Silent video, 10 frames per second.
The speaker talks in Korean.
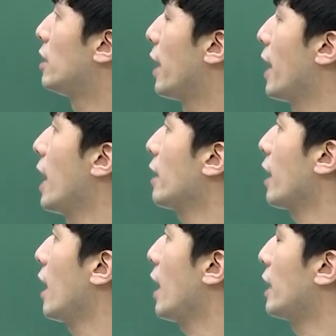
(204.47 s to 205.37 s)
얘랑
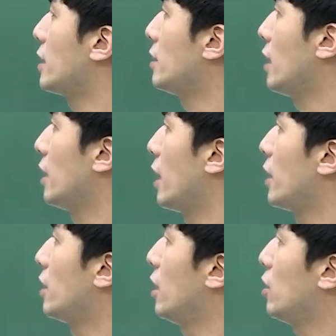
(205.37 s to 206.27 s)
얘가 같을 때
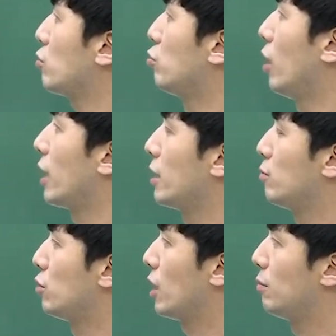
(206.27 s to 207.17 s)
얘를 구하라는
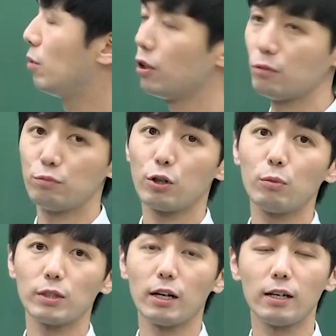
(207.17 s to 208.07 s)
문제를 한번
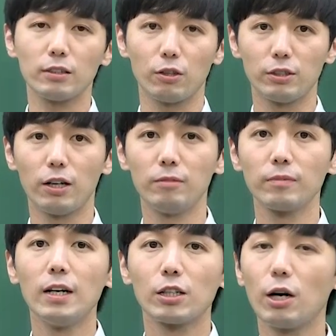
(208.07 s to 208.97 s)
풀어보자라는 거죠.
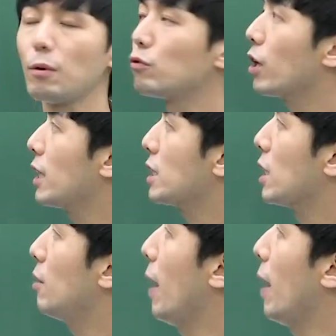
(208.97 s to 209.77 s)
그러면 우리가 지금